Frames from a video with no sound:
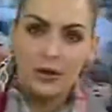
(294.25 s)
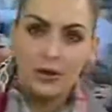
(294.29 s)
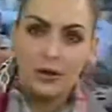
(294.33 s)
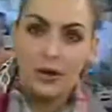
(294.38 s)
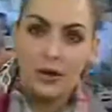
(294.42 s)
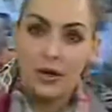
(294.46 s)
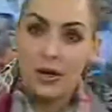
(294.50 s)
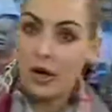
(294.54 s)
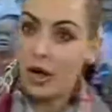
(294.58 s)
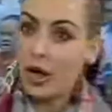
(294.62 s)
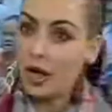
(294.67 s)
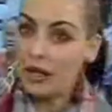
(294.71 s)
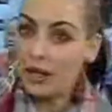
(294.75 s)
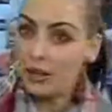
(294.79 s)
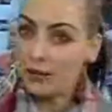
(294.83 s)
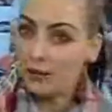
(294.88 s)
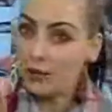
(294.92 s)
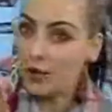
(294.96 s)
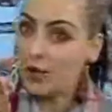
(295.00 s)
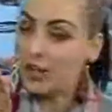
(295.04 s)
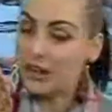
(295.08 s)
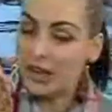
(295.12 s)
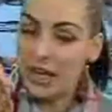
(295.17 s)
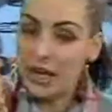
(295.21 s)
Olha,
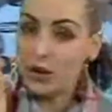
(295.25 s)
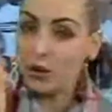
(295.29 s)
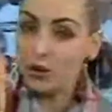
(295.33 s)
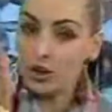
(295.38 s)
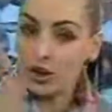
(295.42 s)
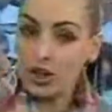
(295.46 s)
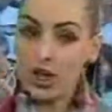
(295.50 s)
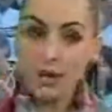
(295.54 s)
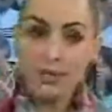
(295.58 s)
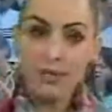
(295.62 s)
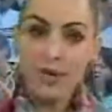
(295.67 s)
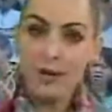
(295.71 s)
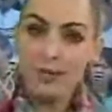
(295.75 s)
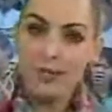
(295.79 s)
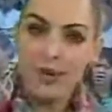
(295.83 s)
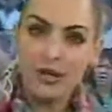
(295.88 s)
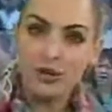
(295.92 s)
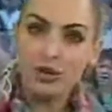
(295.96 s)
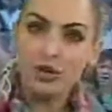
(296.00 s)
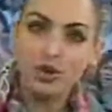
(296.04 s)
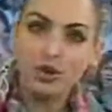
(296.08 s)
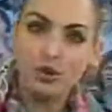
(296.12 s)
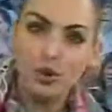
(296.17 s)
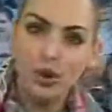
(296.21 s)
foi Deus quem me
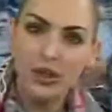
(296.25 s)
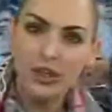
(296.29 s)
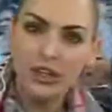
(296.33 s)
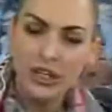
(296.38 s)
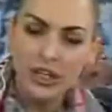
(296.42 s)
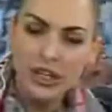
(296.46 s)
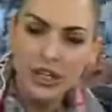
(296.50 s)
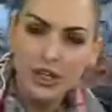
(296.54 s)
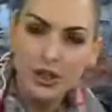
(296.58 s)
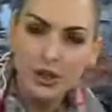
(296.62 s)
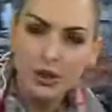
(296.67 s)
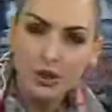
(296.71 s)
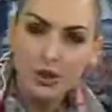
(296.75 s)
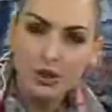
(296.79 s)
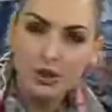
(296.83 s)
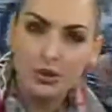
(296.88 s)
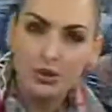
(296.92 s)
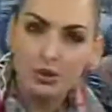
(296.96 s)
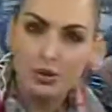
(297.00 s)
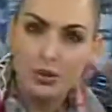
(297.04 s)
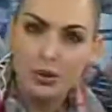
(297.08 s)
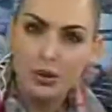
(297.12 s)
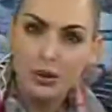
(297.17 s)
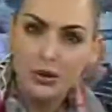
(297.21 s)
abençoou
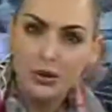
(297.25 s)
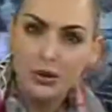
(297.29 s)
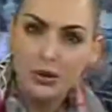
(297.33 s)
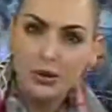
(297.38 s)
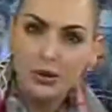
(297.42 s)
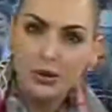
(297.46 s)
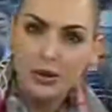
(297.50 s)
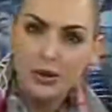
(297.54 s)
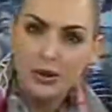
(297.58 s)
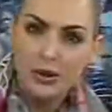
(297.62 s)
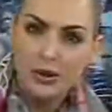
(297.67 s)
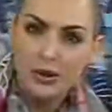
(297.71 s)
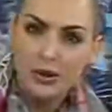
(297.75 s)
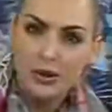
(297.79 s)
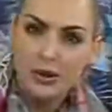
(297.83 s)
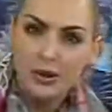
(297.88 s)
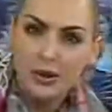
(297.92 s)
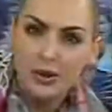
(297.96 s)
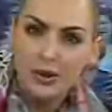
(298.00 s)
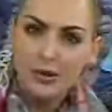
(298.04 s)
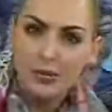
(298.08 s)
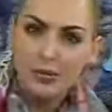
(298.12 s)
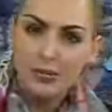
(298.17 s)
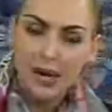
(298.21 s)
nisso.
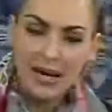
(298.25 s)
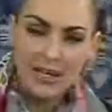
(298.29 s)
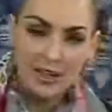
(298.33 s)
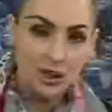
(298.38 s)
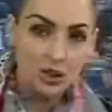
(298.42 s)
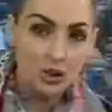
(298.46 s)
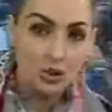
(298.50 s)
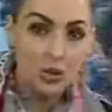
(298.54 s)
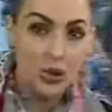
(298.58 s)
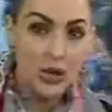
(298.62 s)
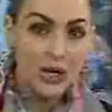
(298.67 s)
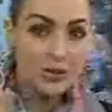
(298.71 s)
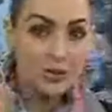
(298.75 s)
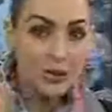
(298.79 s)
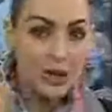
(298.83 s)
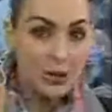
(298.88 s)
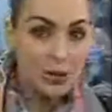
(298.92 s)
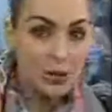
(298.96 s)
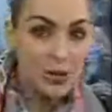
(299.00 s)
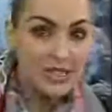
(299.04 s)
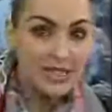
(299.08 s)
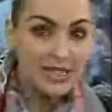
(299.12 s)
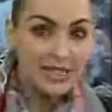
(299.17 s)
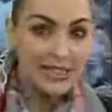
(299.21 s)
Mas quando a
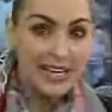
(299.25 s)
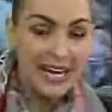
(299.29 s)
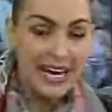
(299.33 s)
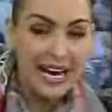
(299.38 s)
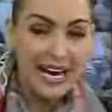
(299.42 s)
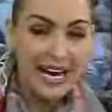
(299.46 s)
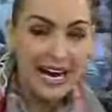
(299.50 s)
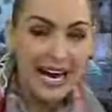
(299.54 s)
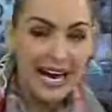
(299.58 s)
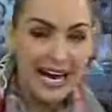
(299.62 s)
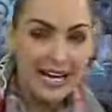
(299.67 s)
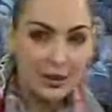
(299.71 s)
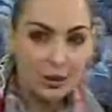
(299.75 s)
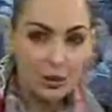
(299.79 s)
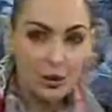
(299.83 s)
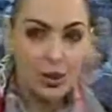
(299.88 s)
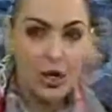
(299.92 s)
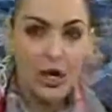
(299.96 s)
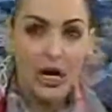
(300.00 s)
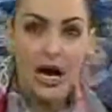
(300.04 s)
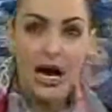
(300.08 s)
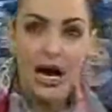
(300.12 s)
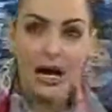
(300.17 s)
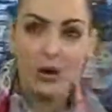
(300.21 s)
coisa dá errado,
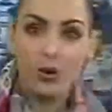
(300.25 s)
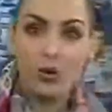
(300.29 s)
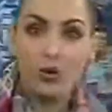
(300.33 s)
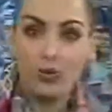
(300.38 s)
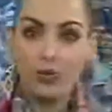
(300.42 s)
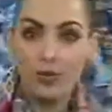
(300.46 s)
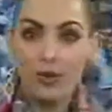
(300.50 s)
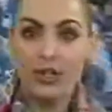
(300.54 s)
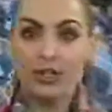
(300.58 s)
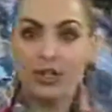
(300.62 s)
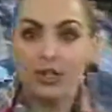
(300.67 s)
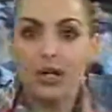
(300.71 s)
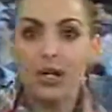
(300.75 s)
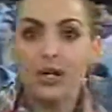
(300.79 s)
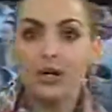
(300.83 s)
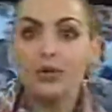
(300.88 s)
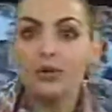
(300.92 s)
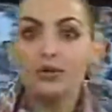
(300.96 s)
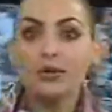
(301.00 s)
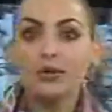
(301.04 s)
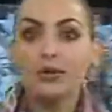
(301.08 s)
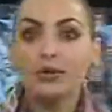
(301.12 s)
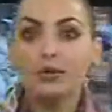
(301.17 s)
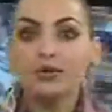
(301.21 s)
a culpa é de
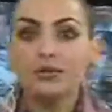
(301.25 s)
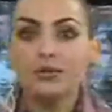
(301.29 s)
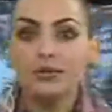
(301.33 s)
Deus.